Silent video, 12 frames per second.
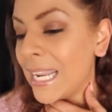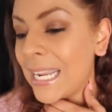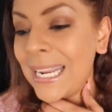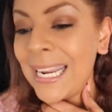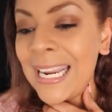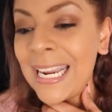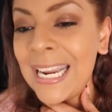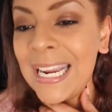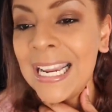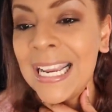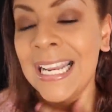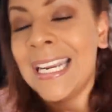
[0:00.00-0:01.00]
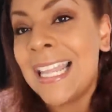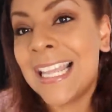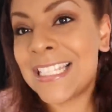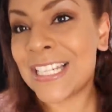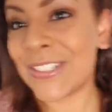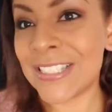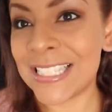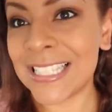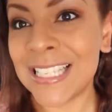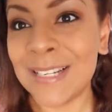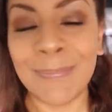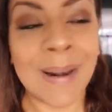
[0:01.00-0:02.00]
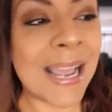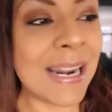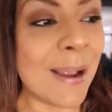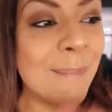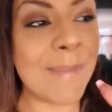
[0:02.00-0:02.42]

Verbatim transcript: Y nada chicos, ese es el plan.